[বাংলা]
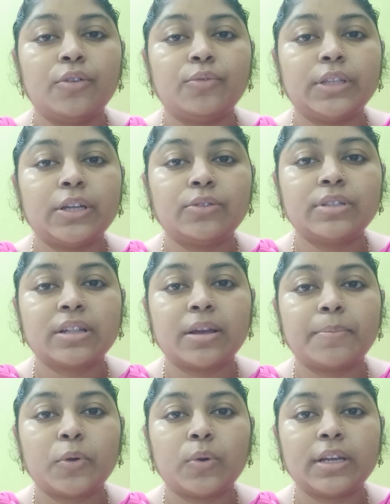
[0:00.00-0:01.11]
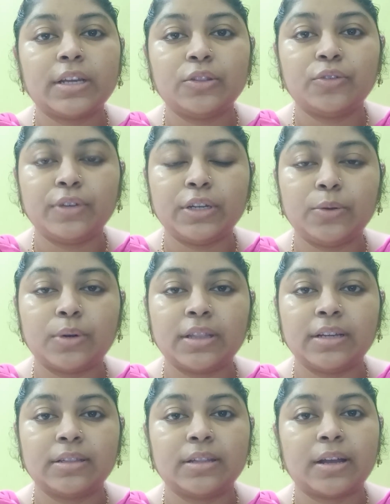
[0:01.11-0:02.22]
উইদাউট স্কিপ করে কিন্তু ভিডিওটা
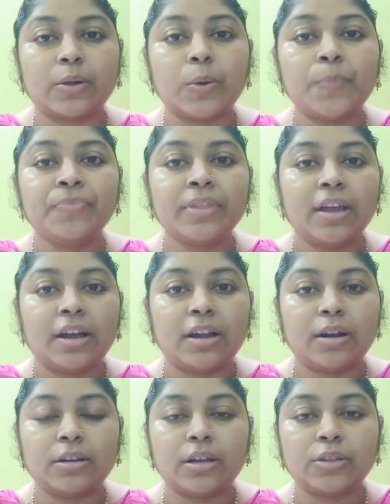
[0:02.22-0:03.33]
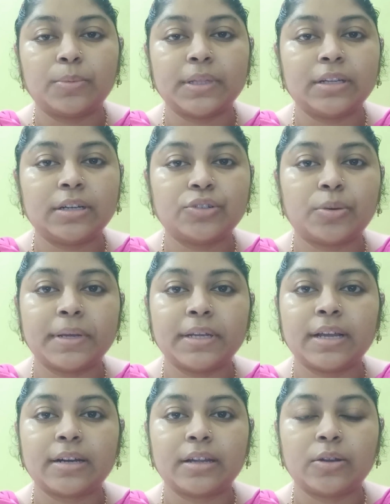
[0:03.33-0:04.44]
দেখতে থাকো আর তোমাদের
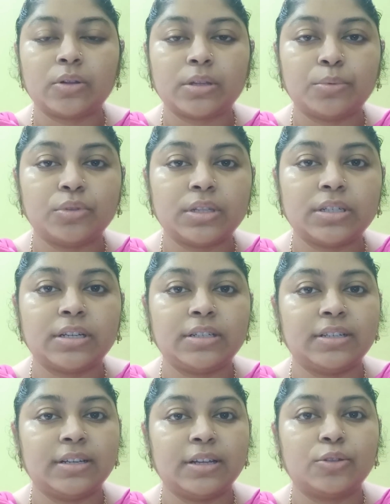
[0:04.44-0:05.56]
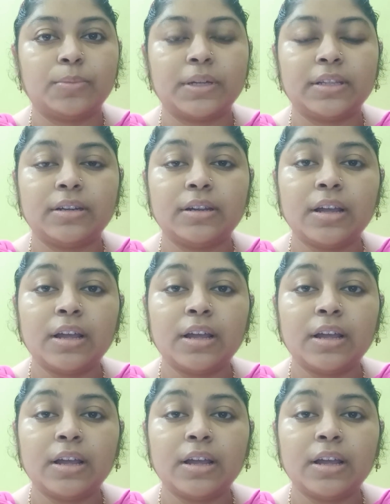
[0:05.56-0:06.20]
সবাইকে একটাই কথা বলতে চাই যে তোমাদের